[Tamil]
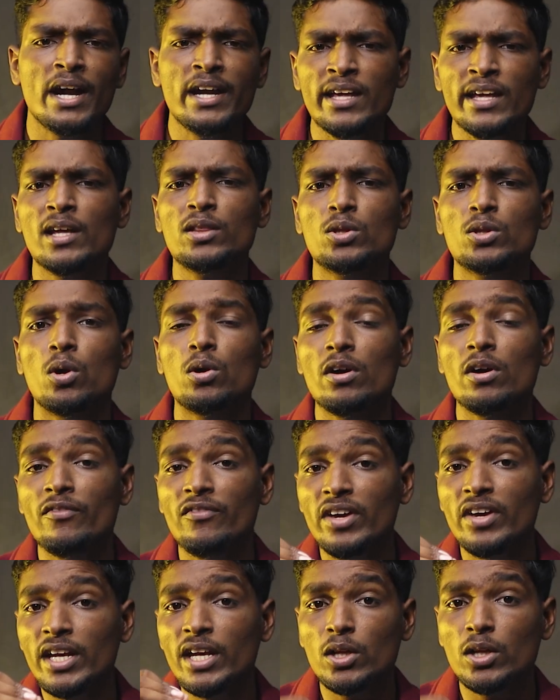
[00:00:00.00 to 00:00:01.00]
கண்ணியத்தோடும்
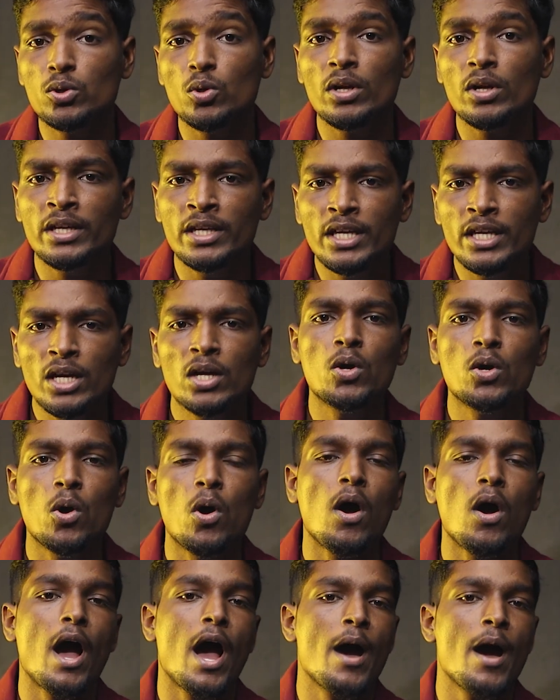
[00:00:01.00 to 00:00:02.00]
வீரியத்தோடும்
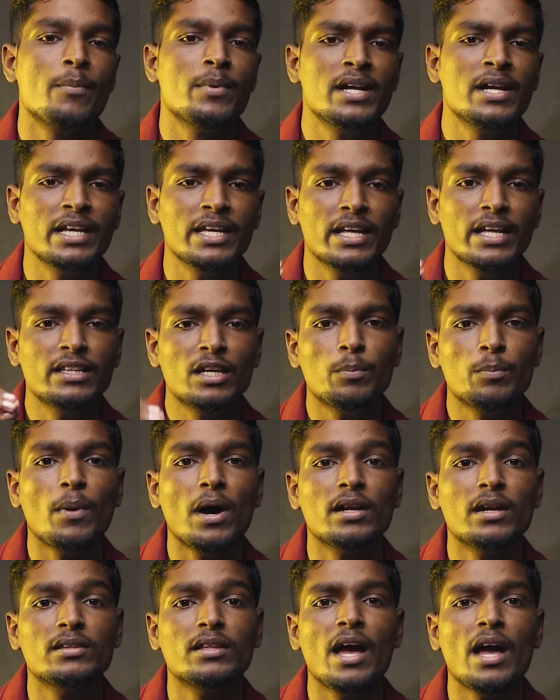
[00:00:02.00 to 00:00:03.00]
இருக்கும் அப்படின்னு
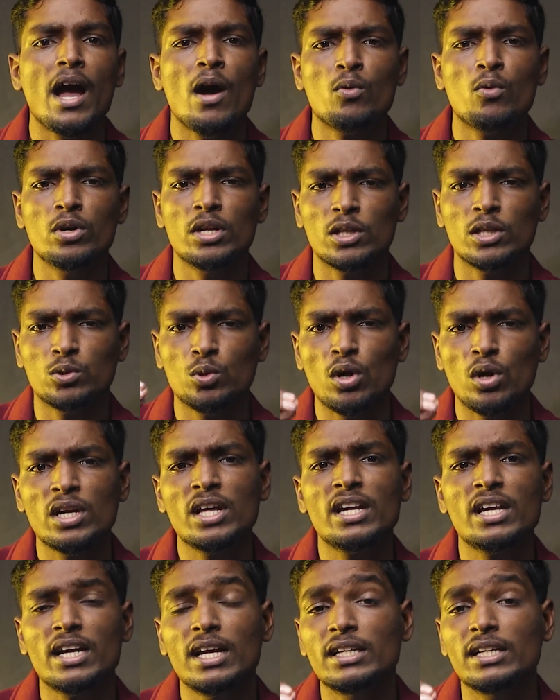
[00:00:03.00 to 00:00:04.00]
எதிர்பார்த்த அவருடைய
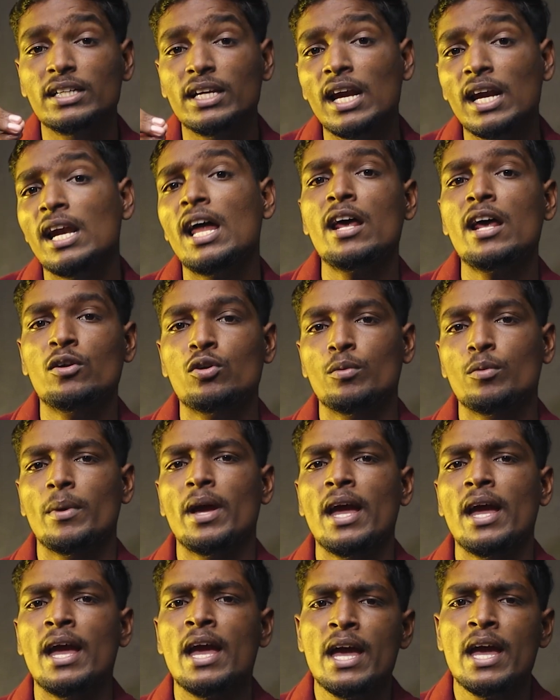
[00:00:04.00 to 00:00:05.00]
தொண்டர்கள்
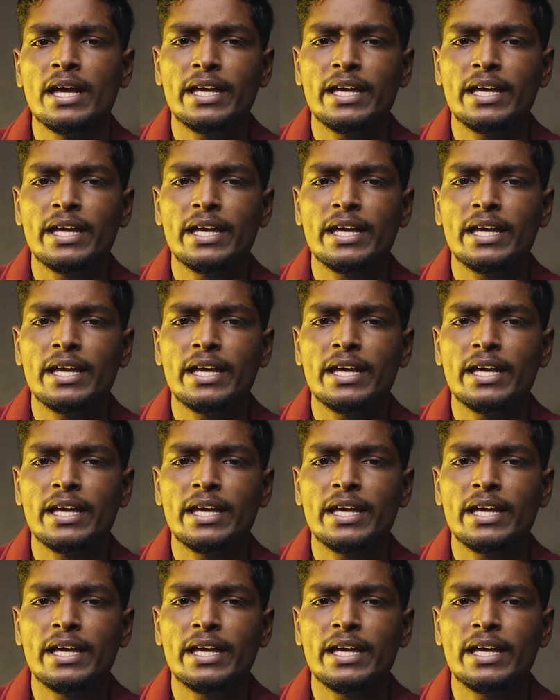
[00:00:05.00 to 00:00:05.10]
எல்லாருக்குமே